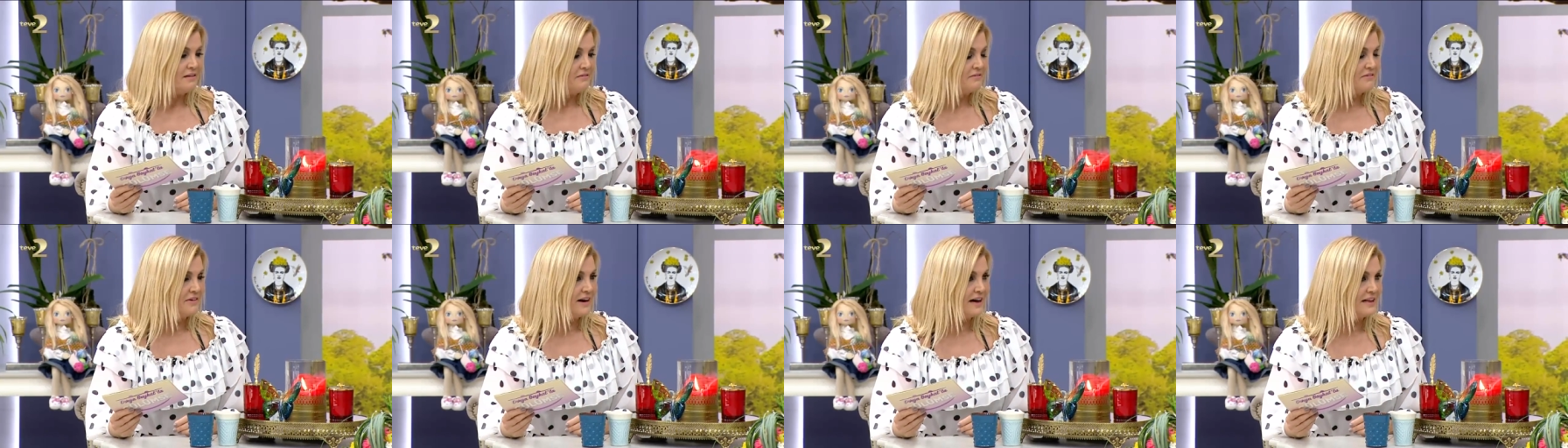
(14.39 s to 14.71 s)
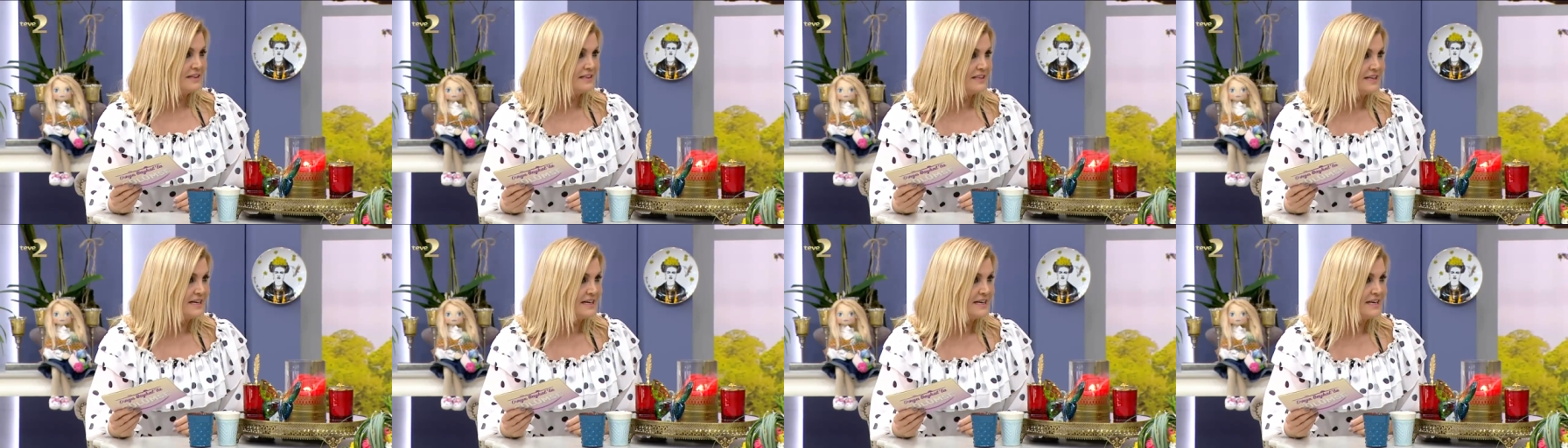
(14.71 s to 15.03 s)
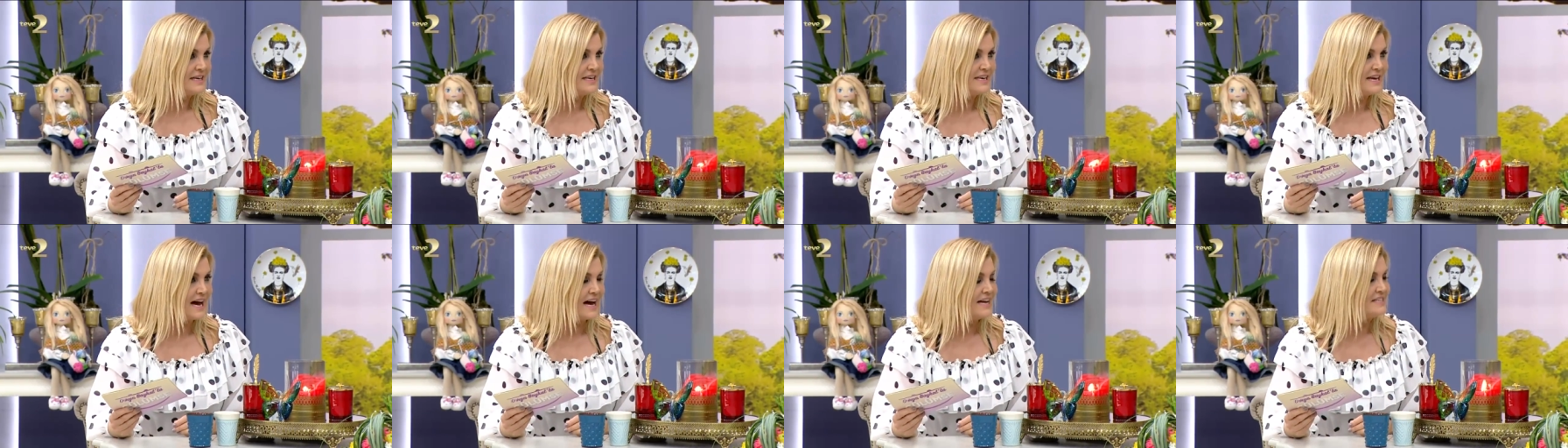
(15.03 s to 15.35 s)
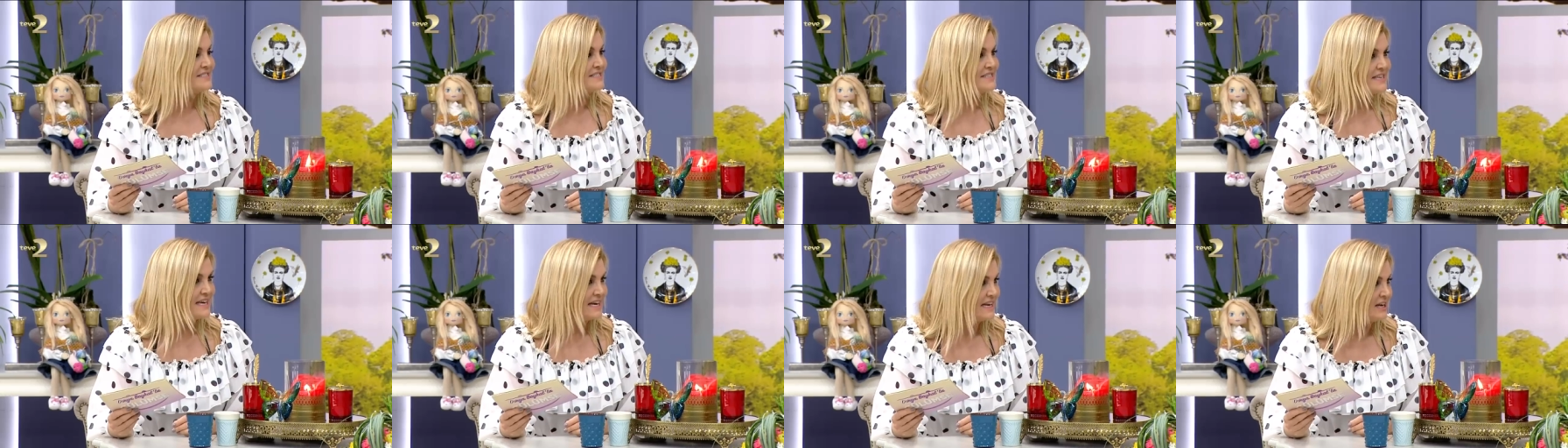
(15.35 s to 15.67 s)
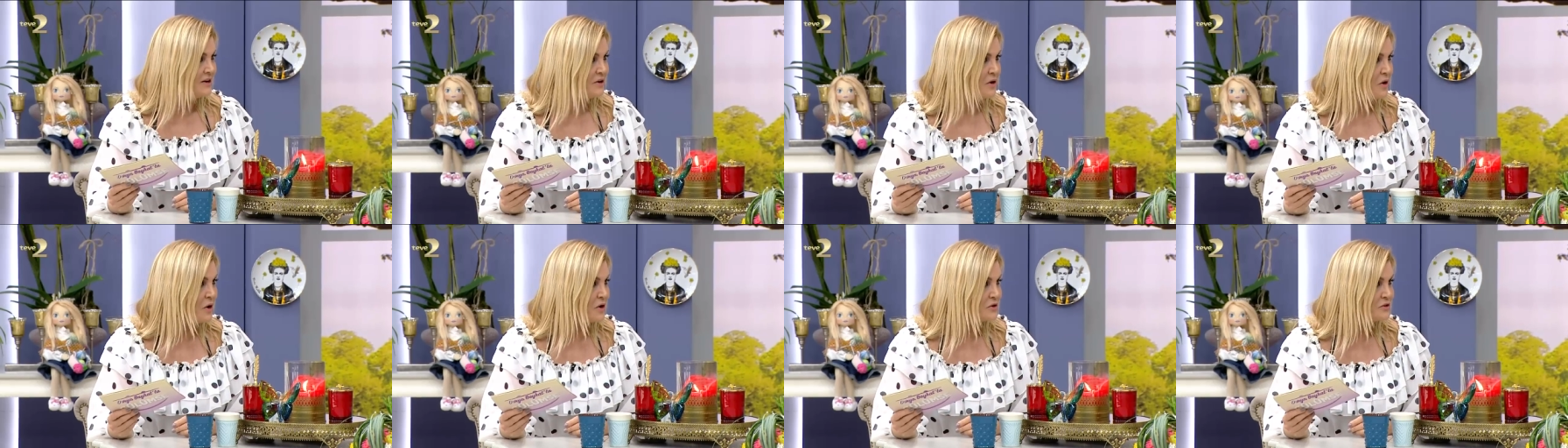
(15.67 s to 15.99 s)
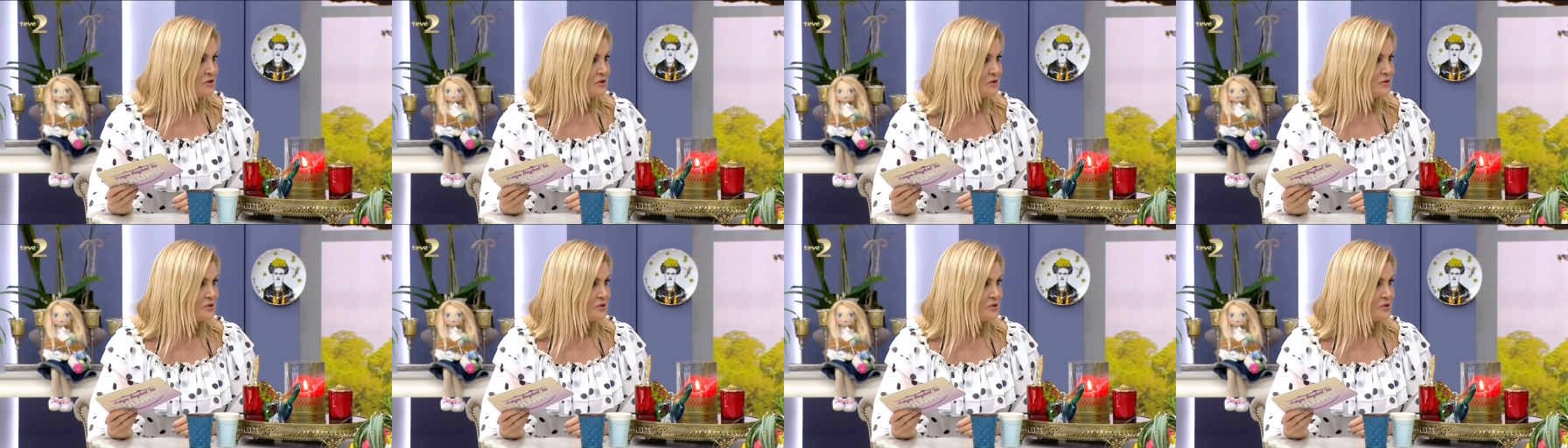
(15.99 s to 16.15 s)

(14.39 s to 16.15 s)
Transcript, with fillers: Vallahi yaz geliyor.